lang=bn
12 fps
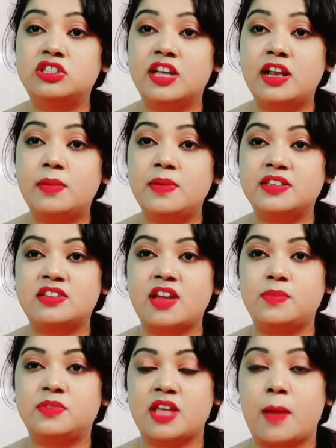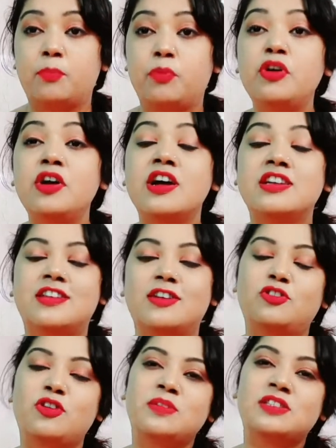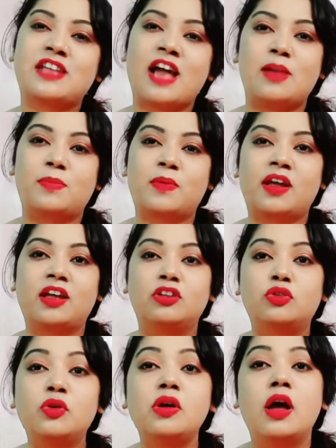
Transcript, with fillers: জেল বেস টাইপ শ্যাম্পু সেহেতু আমার স্কাল্পকে কিন্তু